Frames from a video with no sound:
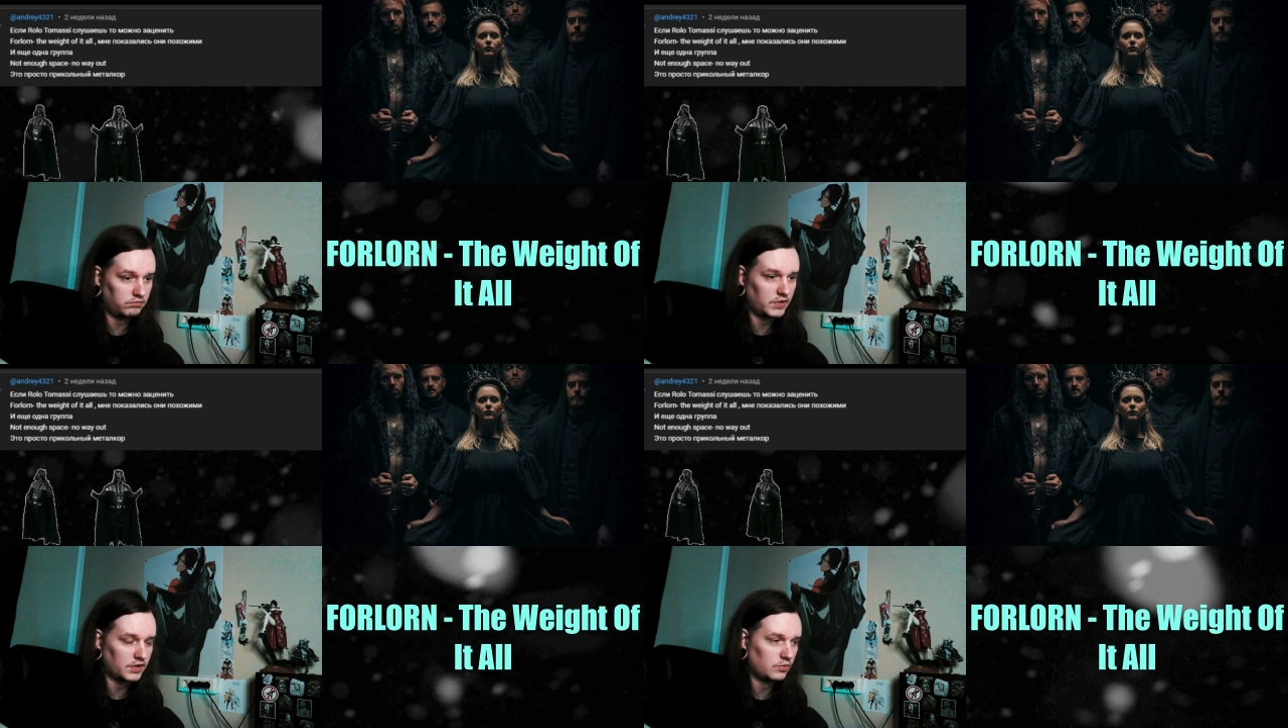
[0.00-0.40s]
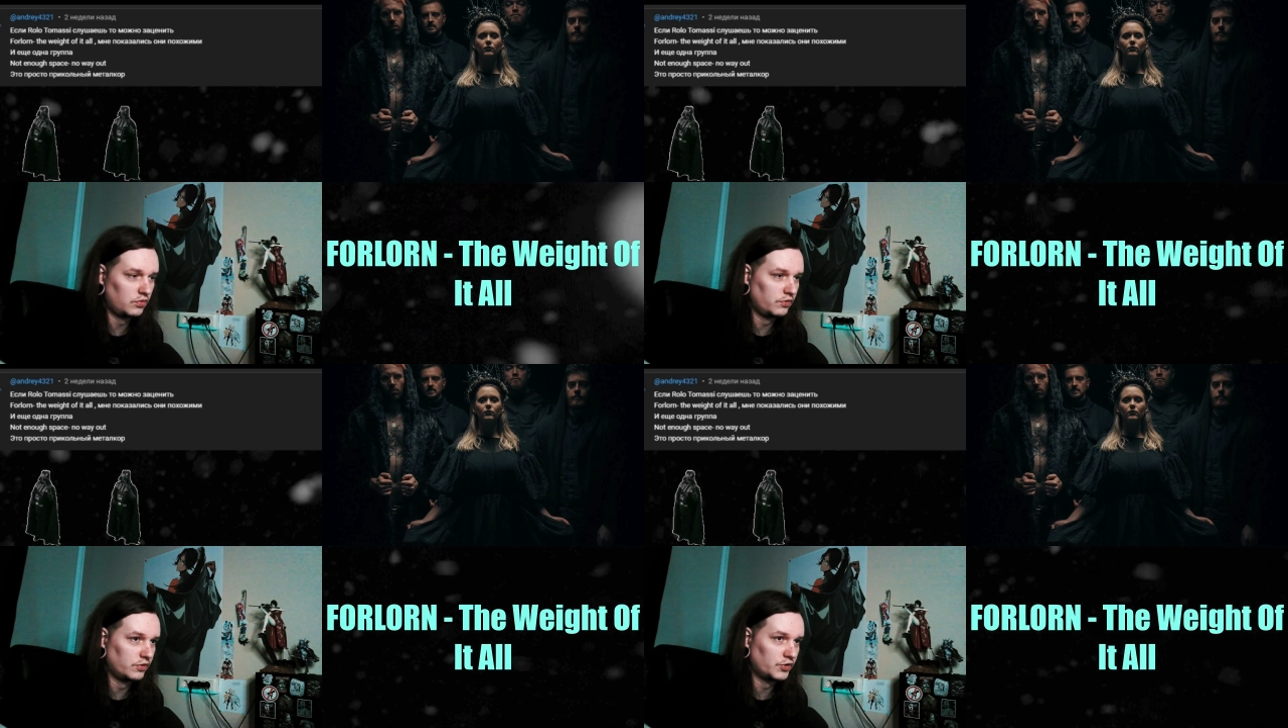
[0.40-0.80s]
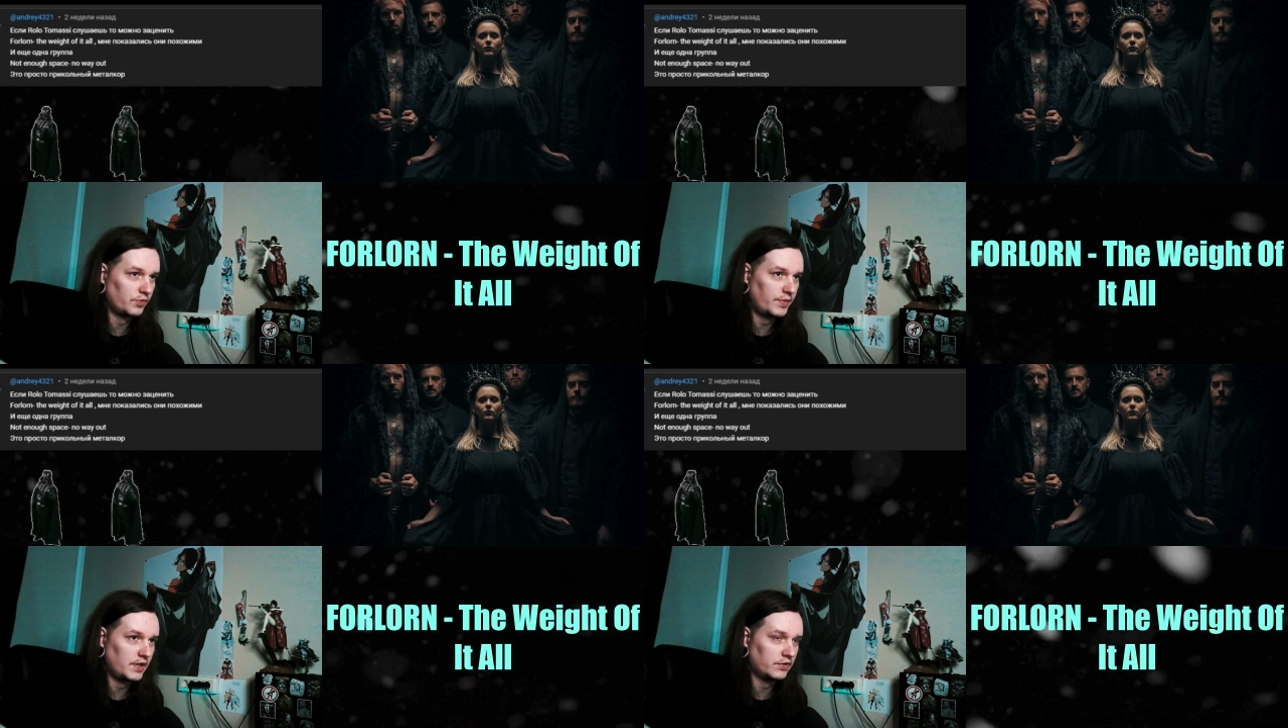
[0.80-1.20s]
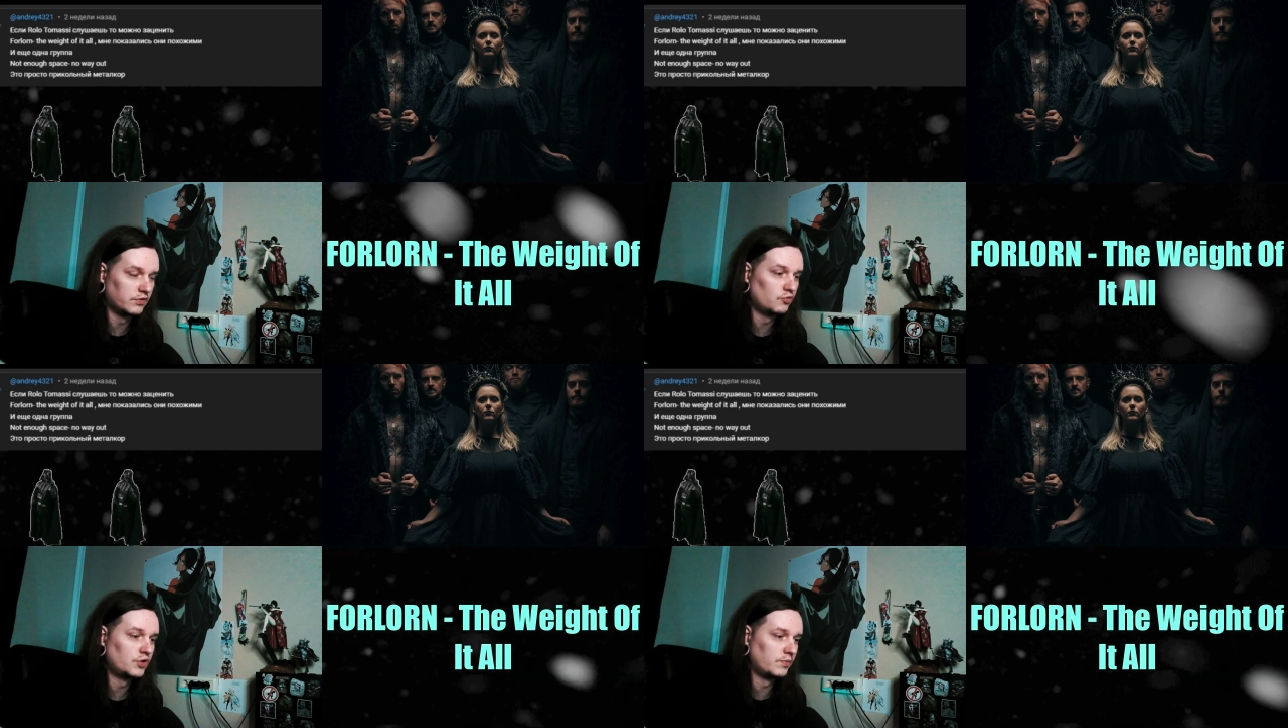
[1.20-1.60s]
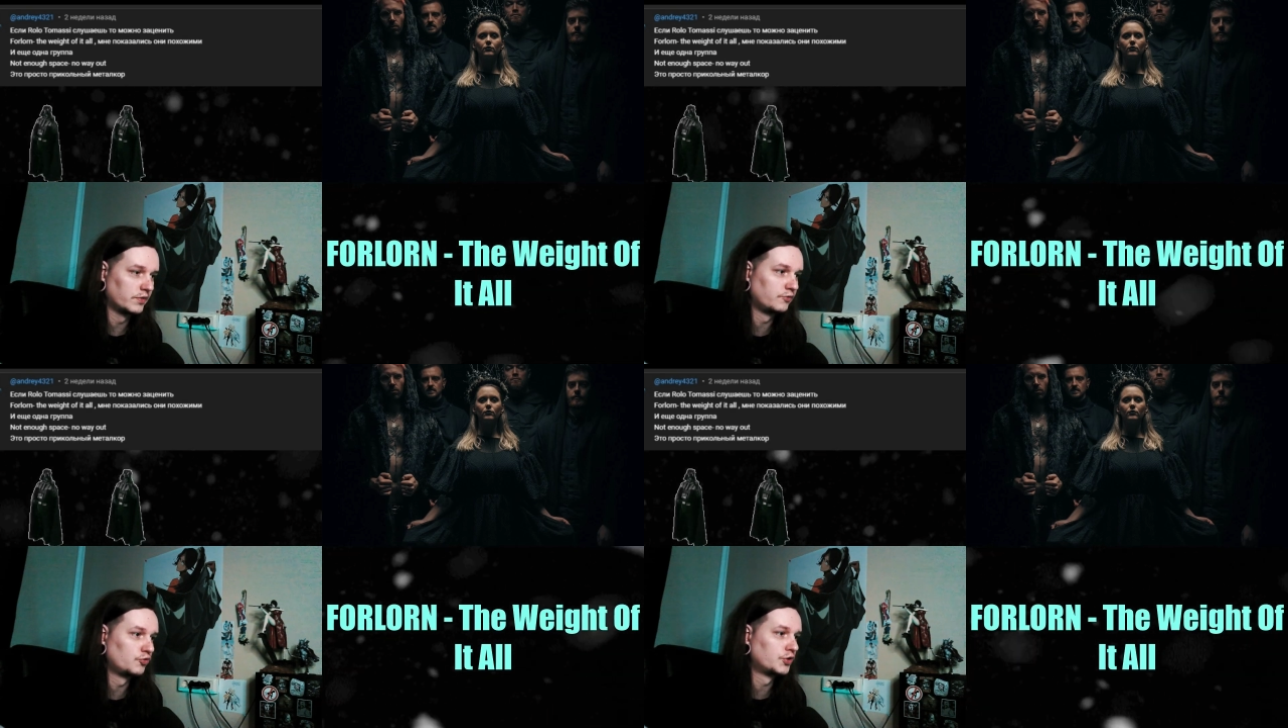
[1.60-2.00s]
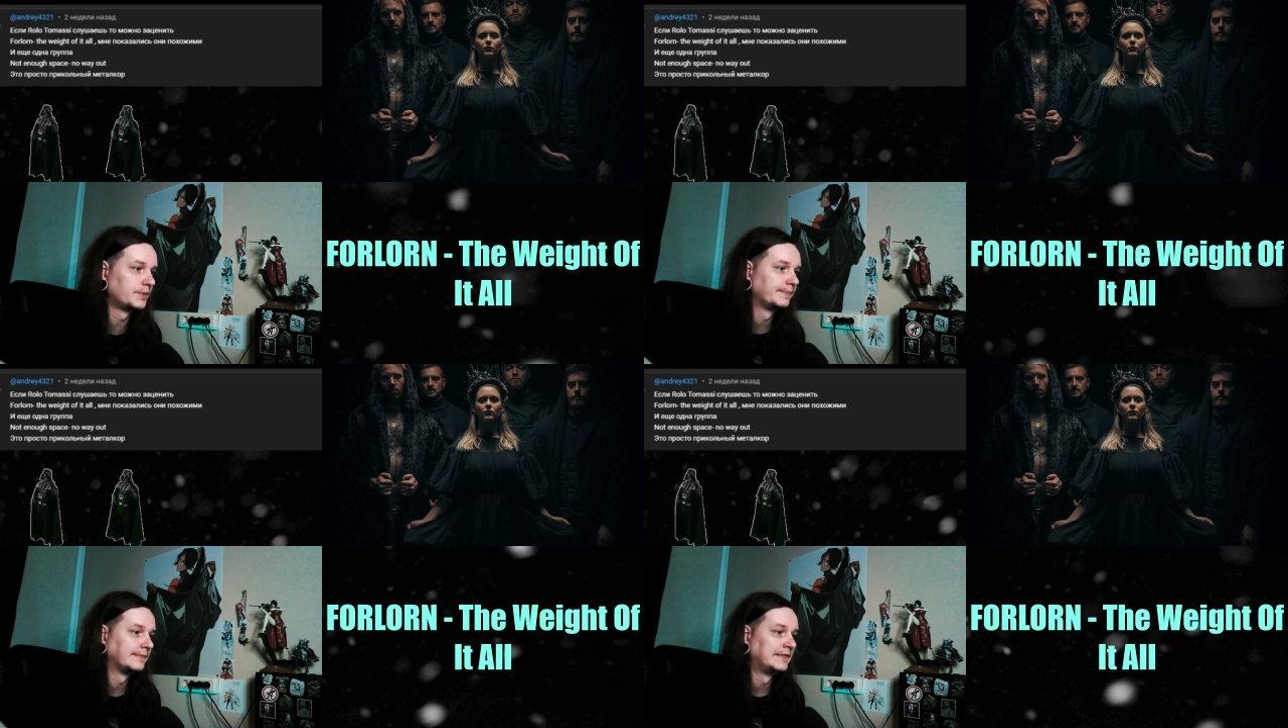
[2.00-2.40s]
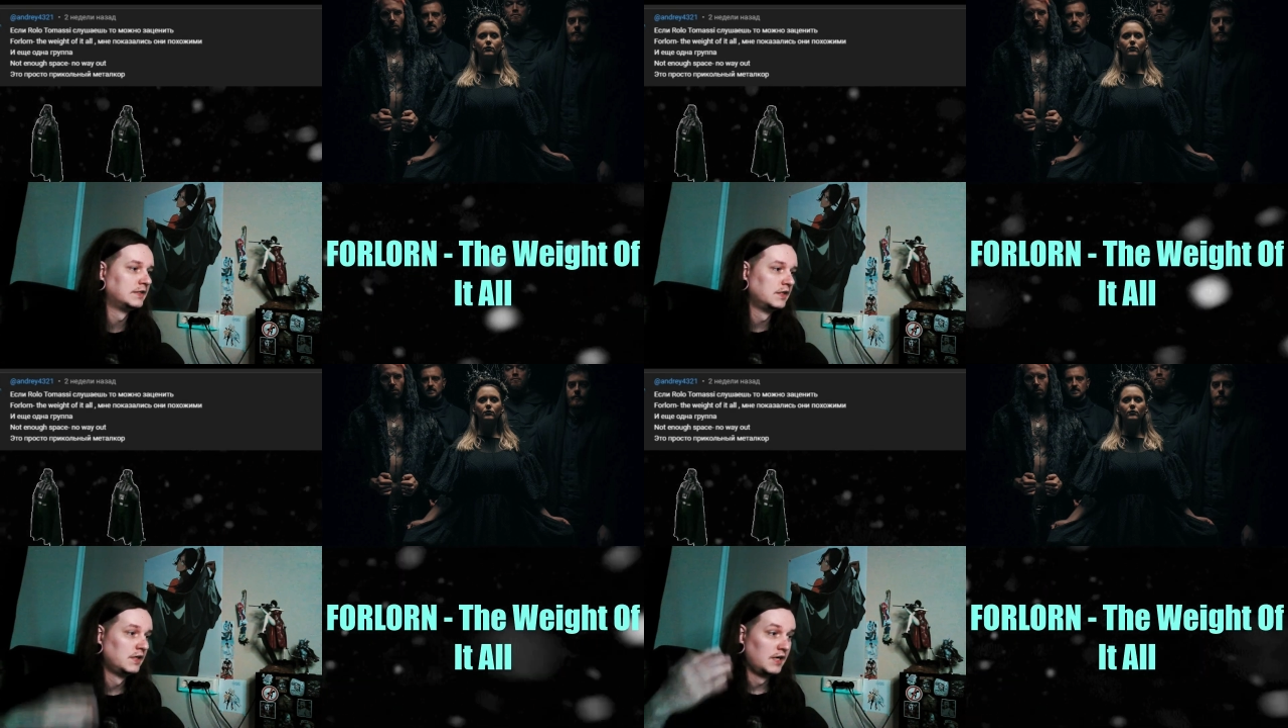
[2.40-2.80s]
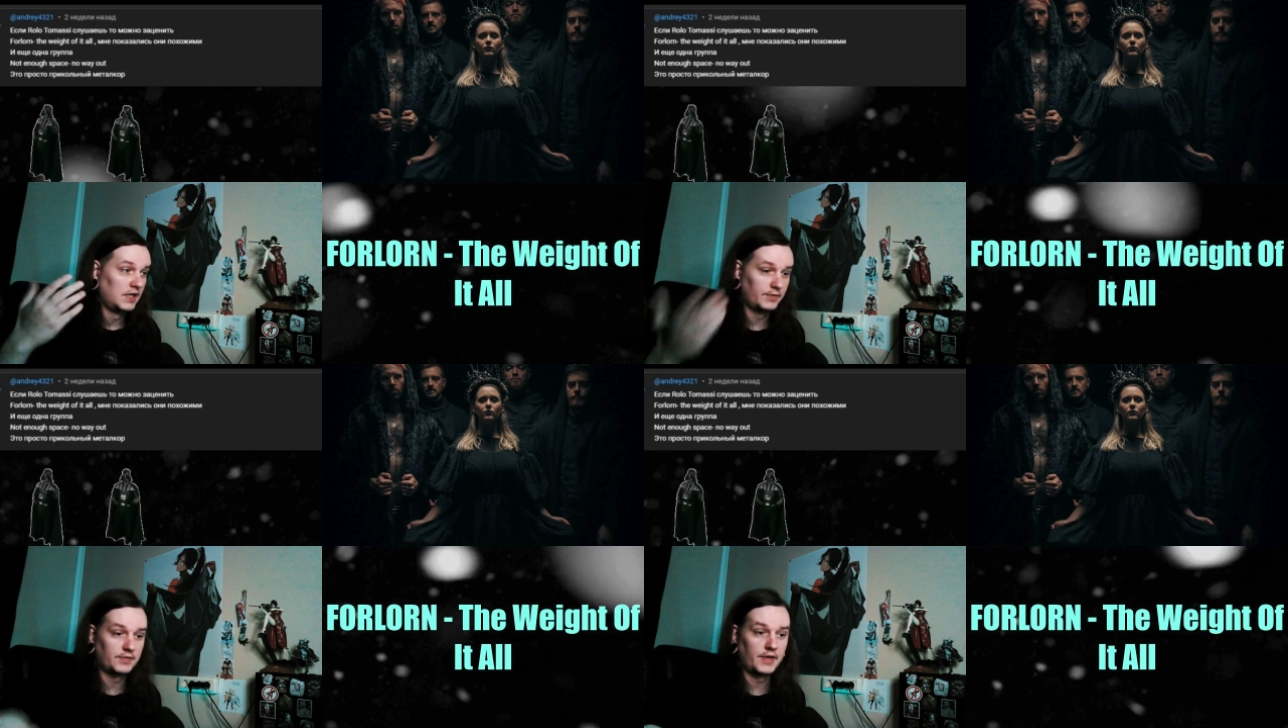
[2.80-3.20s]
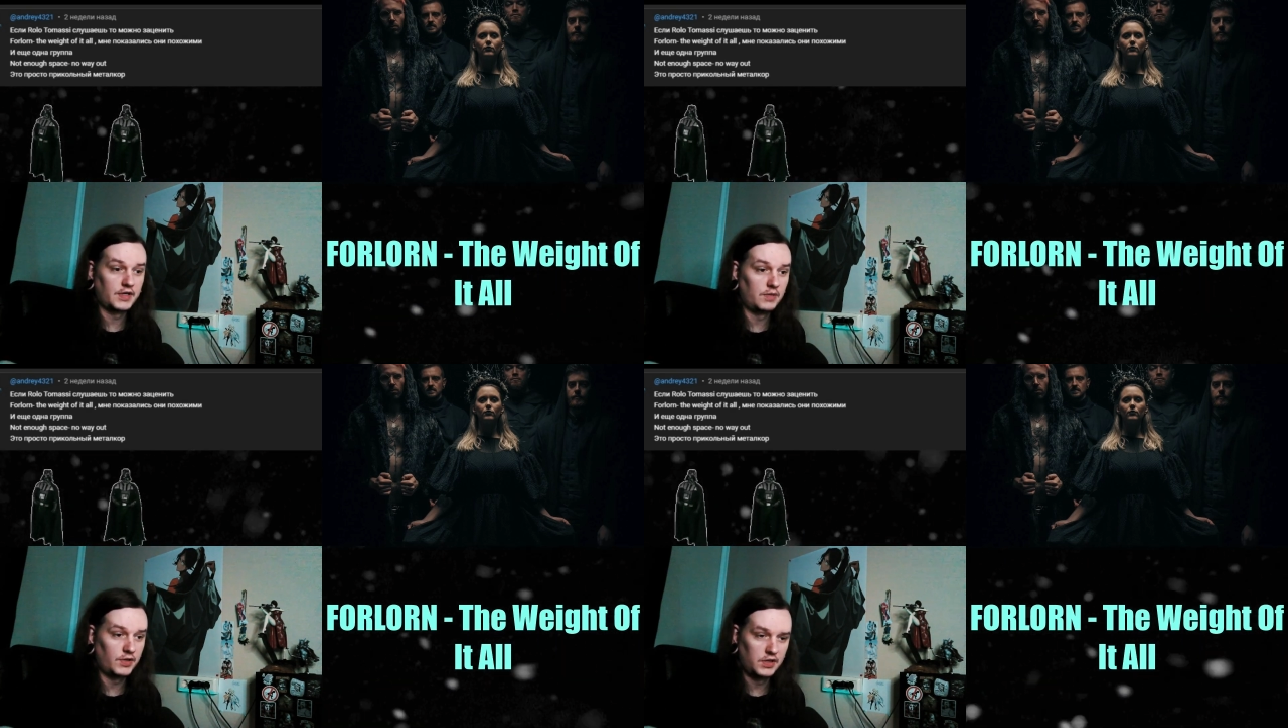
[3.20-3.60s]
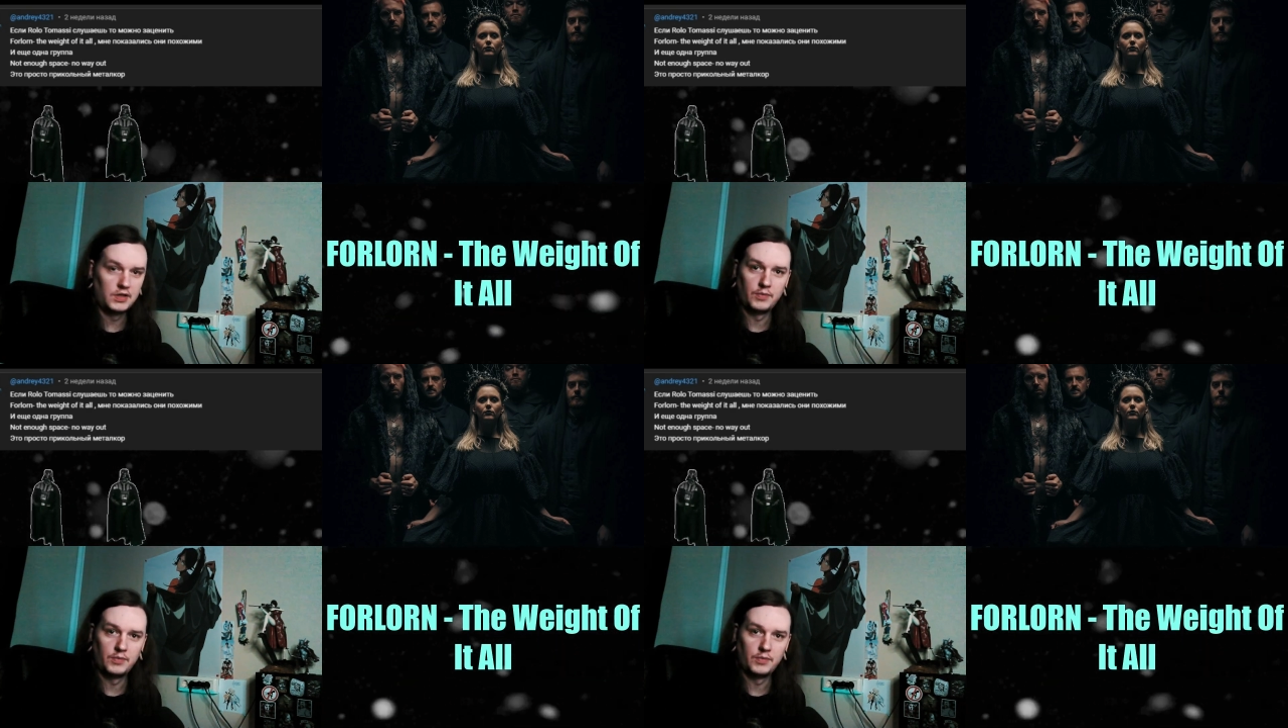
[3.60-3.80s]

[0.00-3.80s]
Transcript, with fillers: Надо будет их еще переслушать, послушать и посмотреть клипаки.